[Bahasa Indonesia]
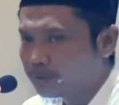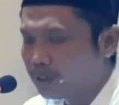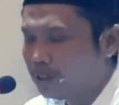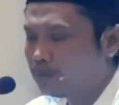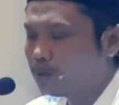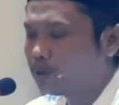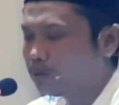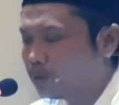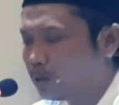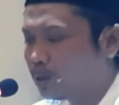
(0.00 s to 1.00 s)

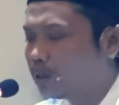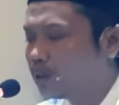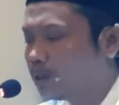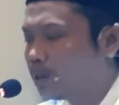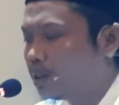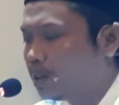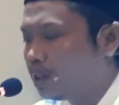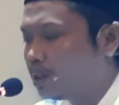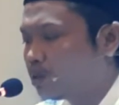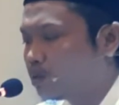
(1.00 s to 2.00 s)
rahimahullah
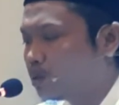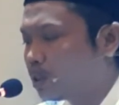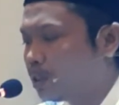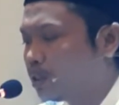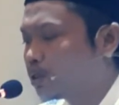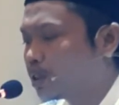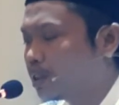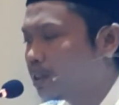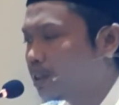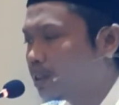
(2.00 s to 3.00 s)
itu murid
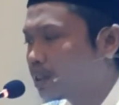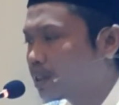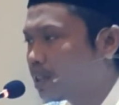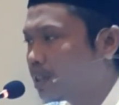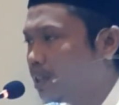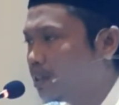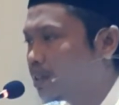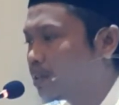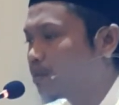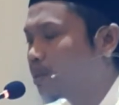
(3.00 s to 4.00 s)
Syekh
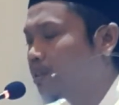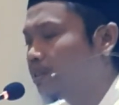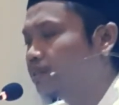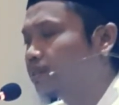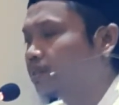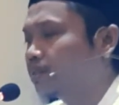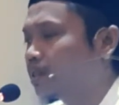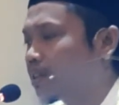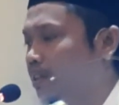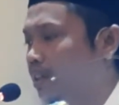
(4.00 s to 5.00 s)
Al-Allamah
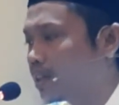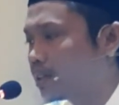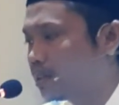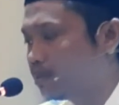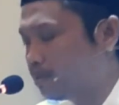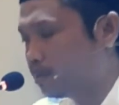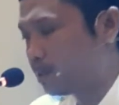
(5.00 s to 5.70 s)
seorang yang alim